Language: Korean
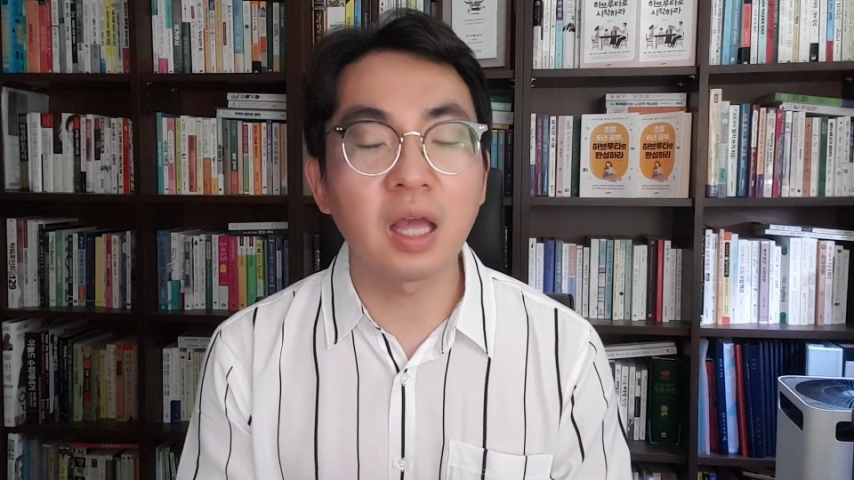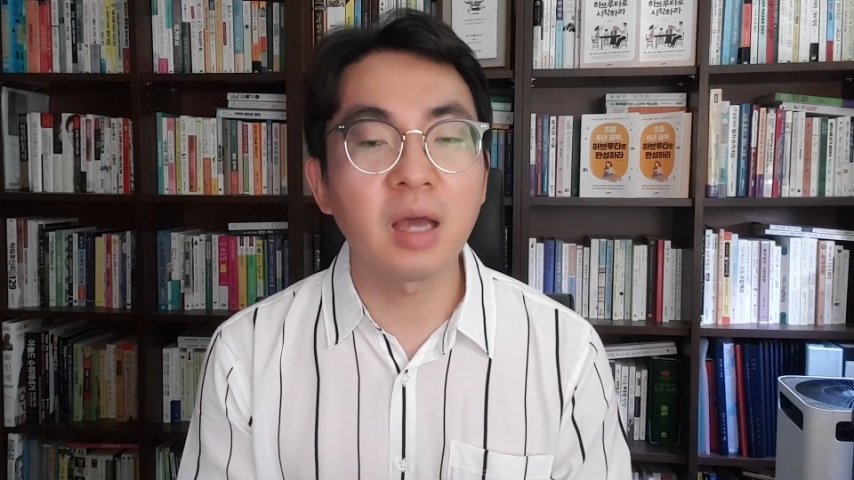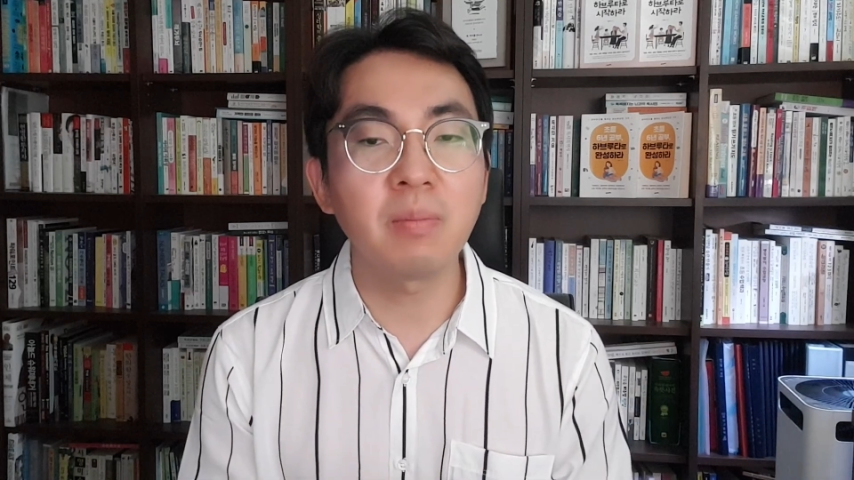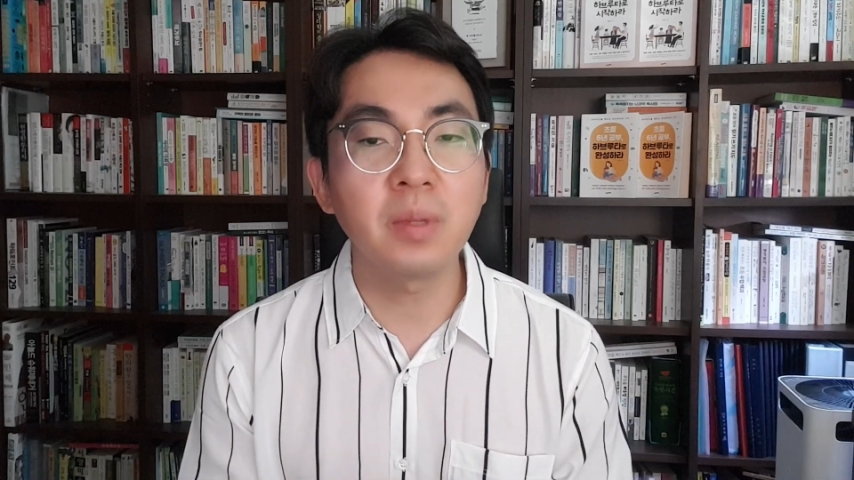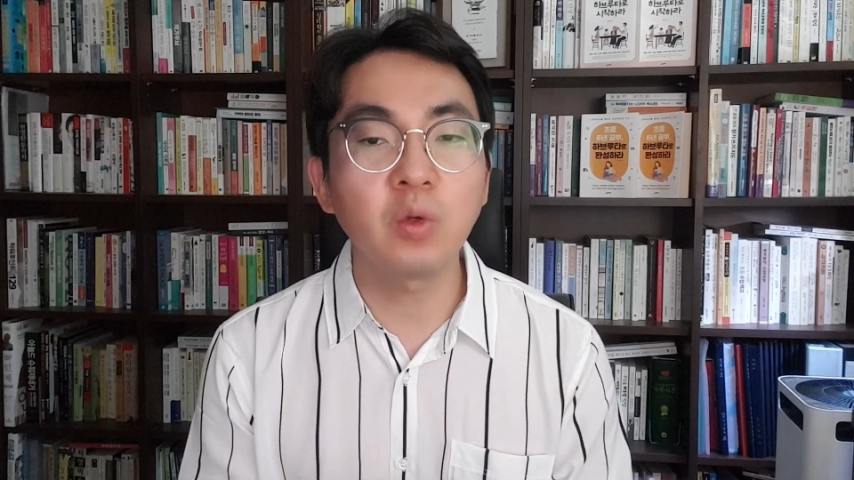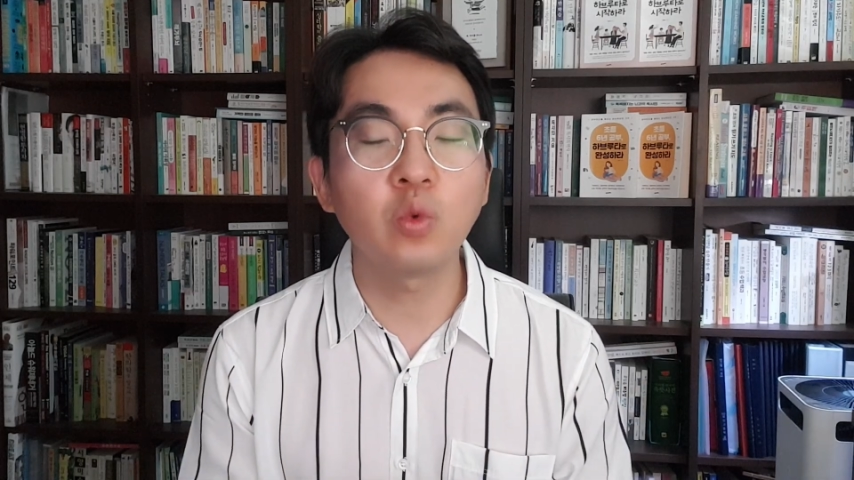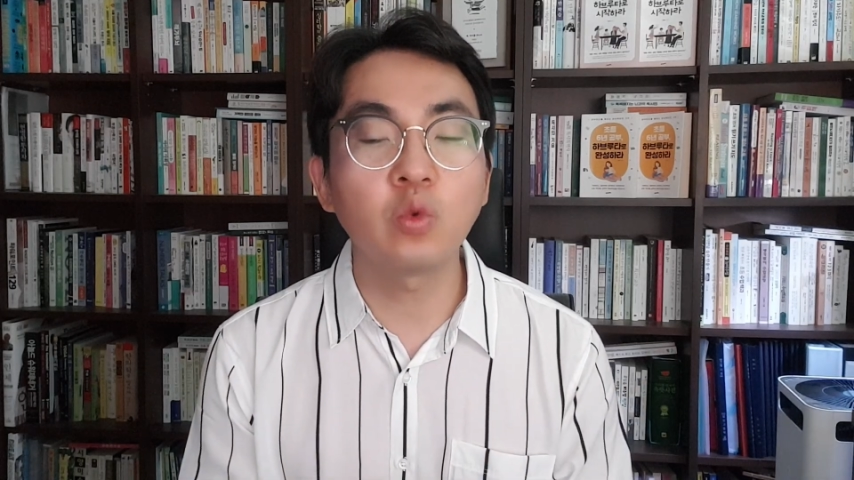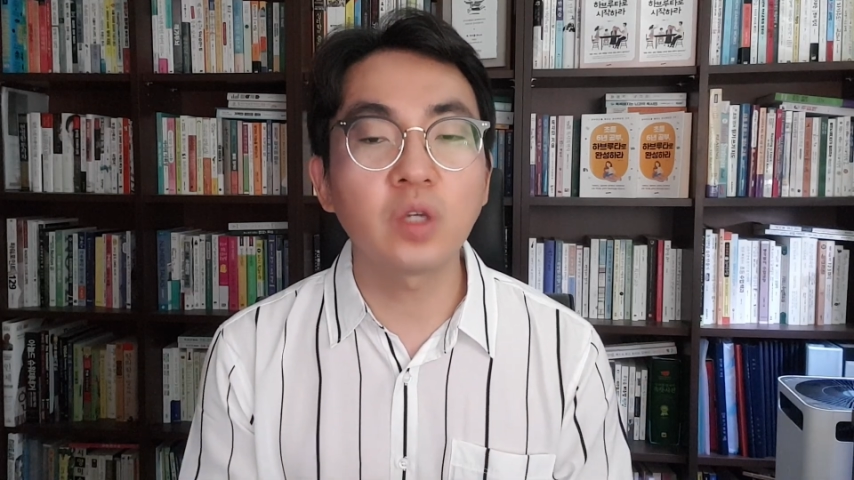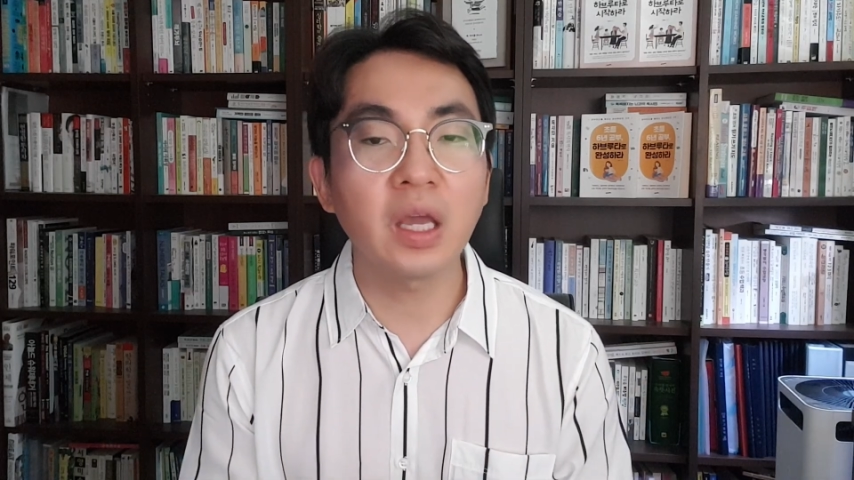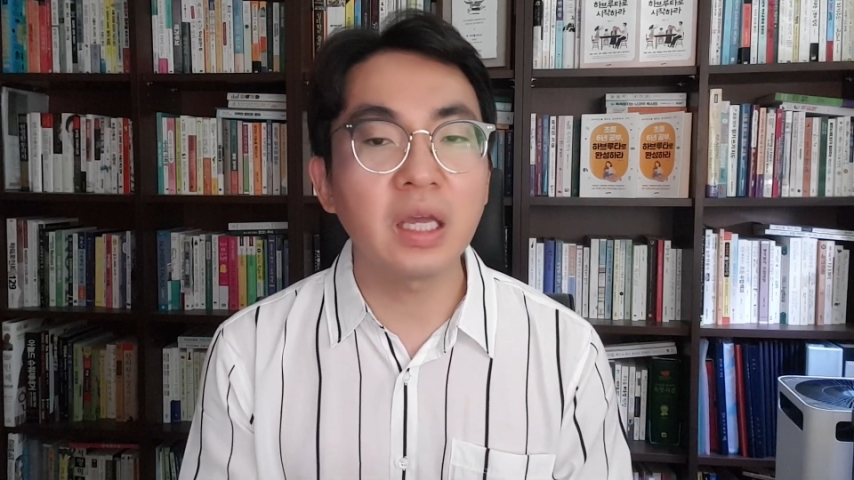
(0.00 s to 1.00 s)

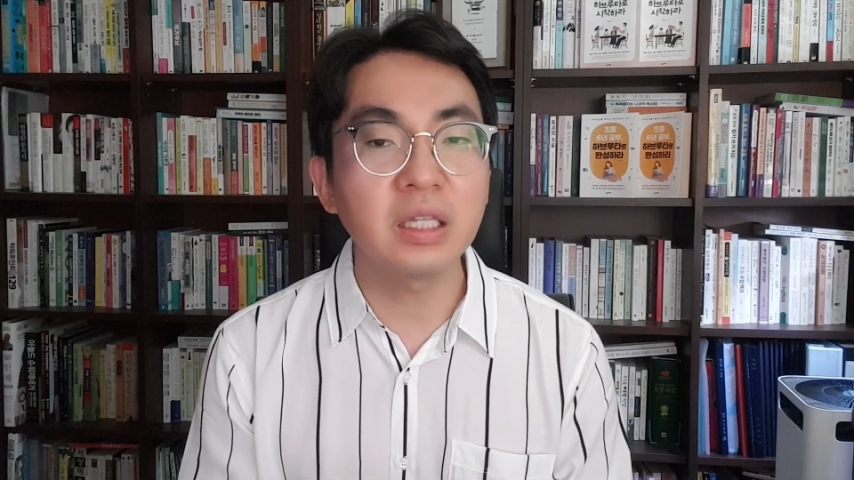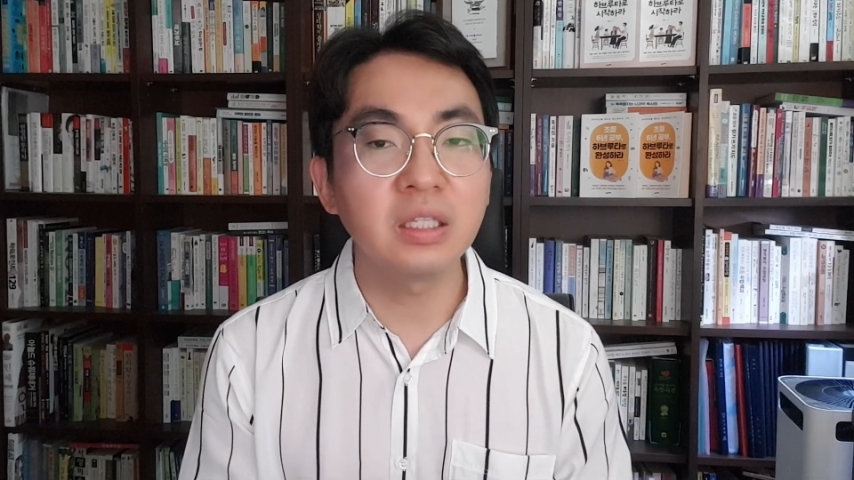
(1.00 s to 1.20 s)
대한민국 한국의